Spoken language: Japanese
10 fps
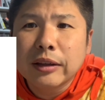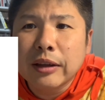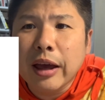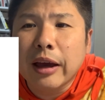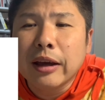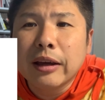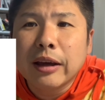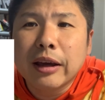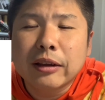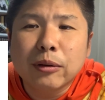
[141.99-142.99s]
で、
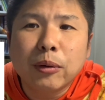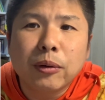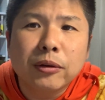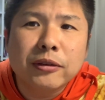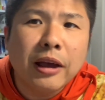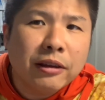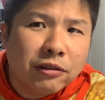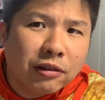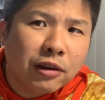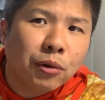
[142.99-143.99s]
えっと、3
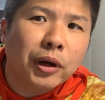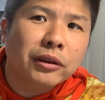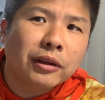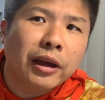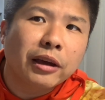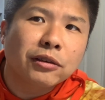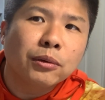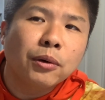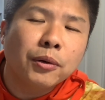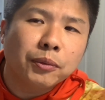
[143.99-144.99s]
事業あって、
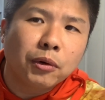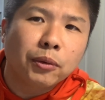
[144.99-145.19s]
その、